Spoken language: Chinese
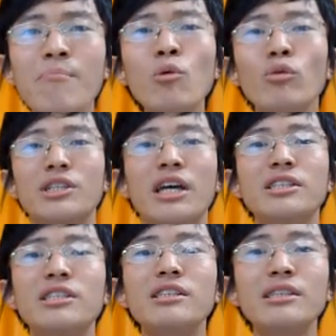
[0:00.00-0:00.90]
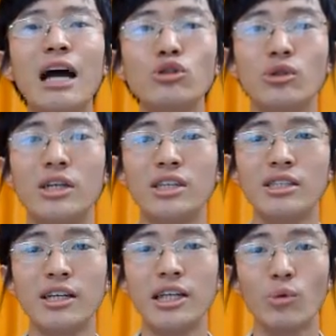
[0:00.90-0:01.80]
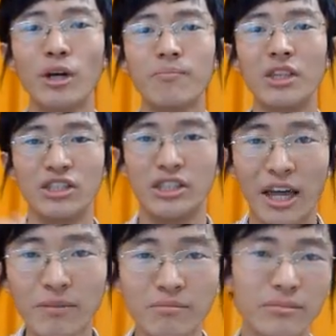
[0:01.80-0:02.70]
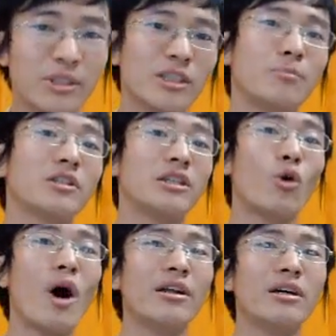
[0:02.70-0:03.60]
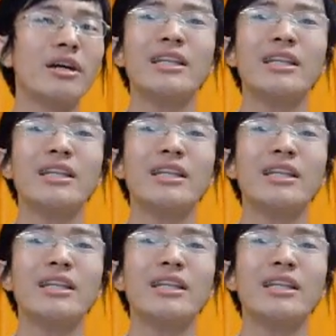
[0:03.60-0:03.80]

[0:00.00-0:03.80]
目前新当选的这一届立委谁是不听话的？